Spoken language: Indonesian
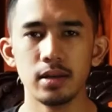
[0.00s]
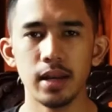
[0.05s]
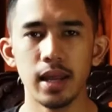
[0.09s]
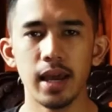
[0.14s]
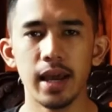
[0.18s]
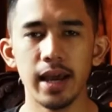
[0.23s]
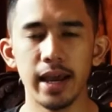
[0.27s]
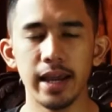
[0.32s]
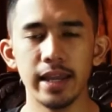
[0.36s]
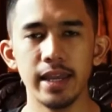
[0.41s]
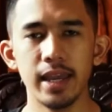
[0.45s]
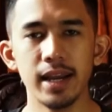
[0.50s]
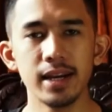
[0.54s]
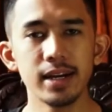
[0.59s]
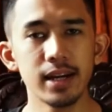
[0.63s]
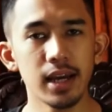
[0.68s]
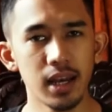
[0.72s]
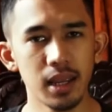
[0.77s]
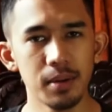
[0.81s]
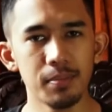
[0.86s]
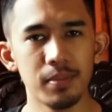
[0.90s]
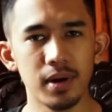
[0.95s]
Nah, yang
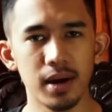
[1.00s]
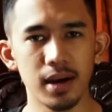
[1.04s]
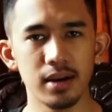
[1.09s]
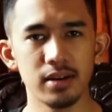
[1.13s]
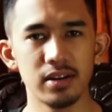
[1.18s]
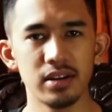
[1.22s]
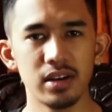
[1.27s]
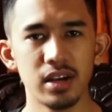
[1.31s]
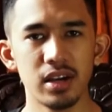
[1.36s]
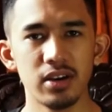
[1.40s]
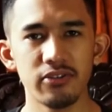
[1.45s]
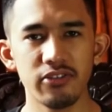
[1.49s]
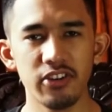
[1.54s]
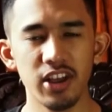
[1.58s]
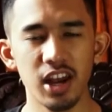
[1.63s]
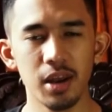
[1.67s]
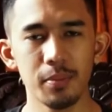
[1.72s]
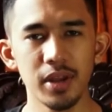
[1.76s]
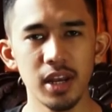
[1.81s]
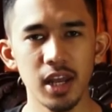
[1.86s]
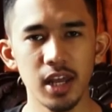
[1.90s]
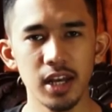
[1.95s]
kelima,
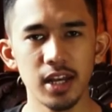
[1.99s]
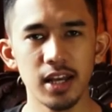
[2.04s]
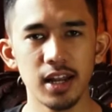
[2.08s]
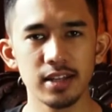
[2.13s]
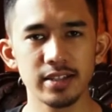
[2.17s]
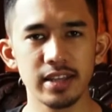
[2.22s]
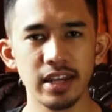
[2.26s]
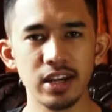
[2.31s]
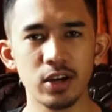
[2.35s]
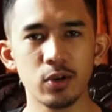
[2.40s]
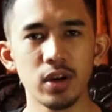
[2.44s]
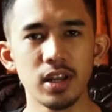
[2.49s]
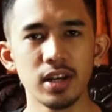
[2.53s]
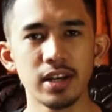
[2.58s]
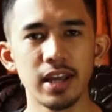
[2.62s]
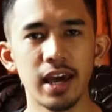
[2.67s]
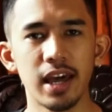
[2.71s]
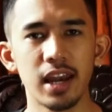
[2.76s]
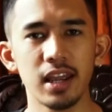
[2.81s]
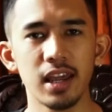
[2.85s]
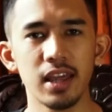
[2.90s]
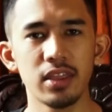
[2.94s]
film ini adalah sequel
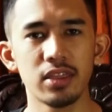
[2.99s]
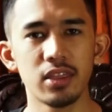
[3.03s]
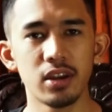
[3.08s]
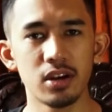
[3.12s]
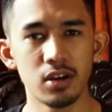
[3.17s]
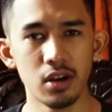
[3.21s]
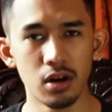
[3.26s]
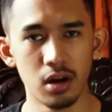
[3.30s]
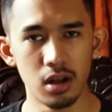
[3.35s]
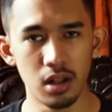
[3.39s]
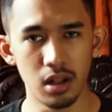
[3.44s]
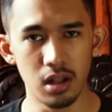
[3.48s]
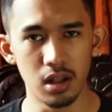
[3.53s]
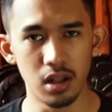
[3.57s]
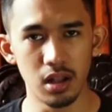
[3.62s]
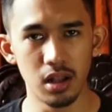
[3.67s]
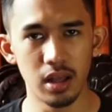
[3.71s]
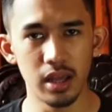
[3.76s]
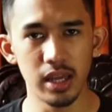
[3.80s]
dari The Doll.